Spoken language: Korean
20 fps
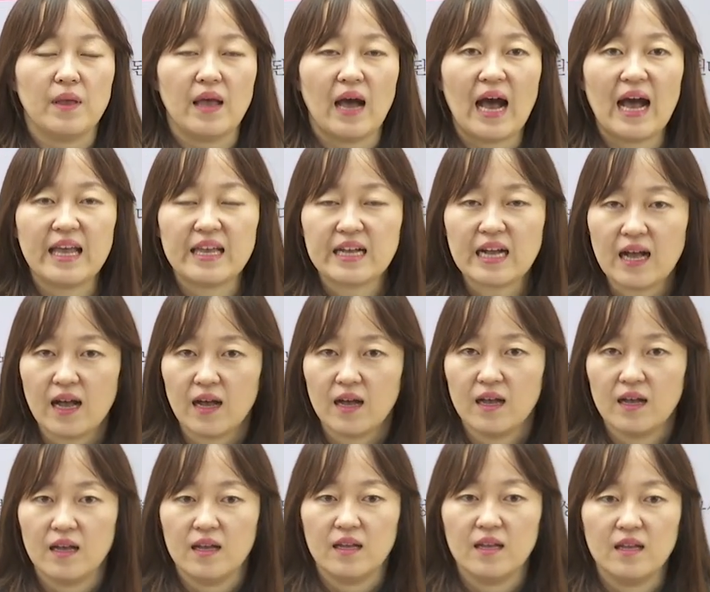아이가
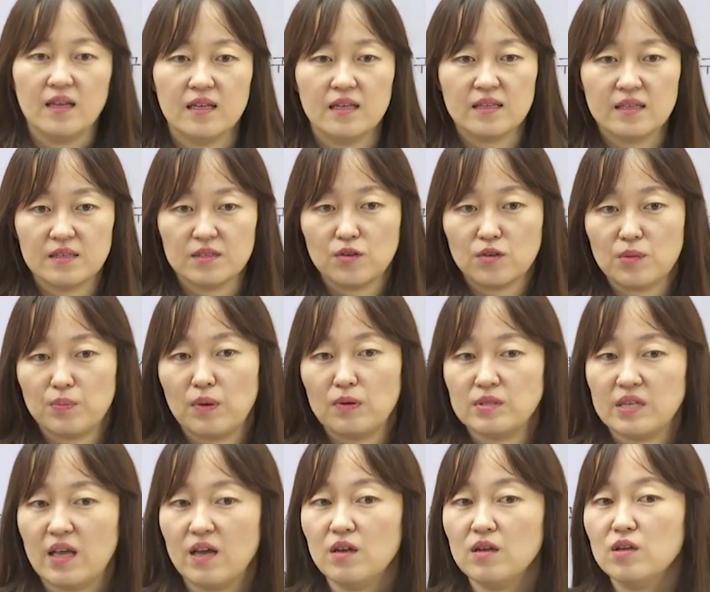여기
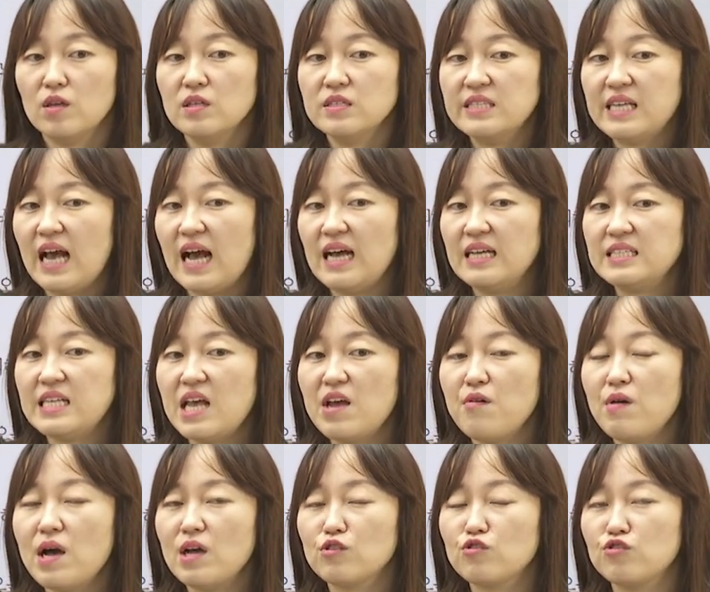보세요.
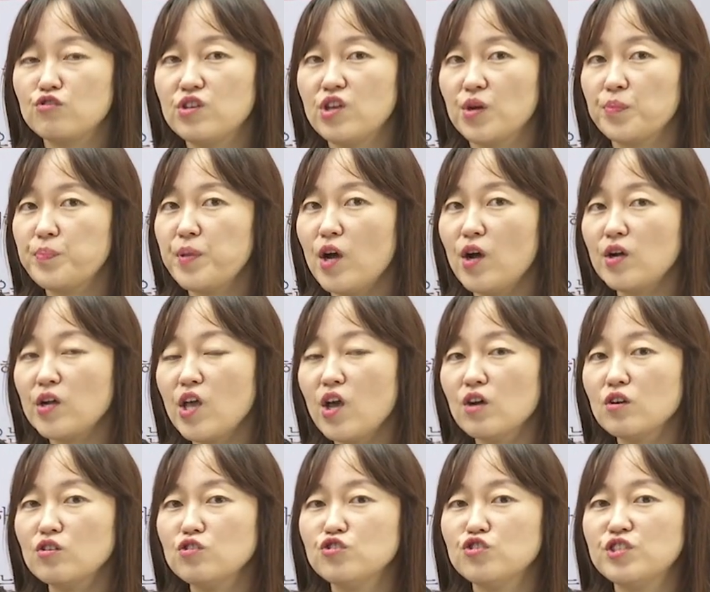자세와 균형,
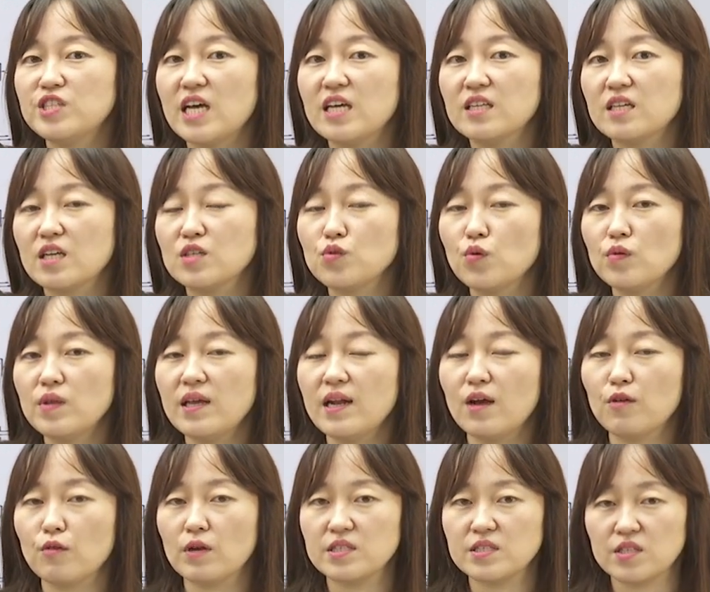평형을 유지하는 게
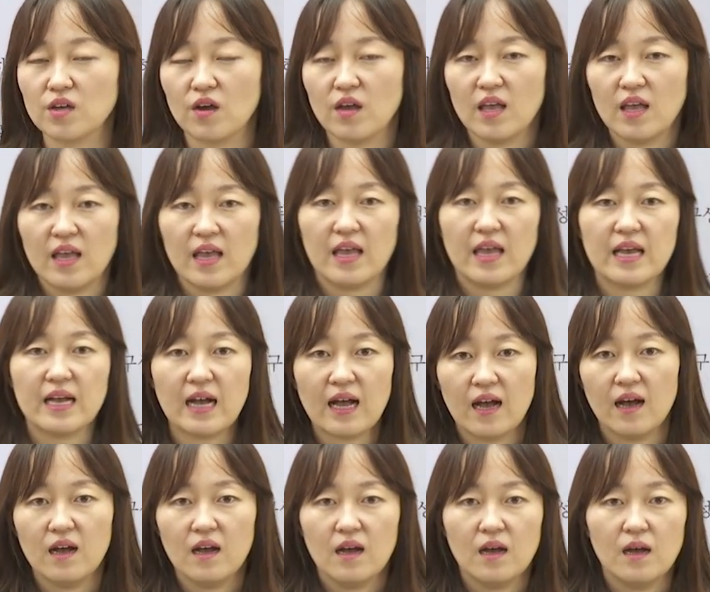손해라고 했죠. 얘가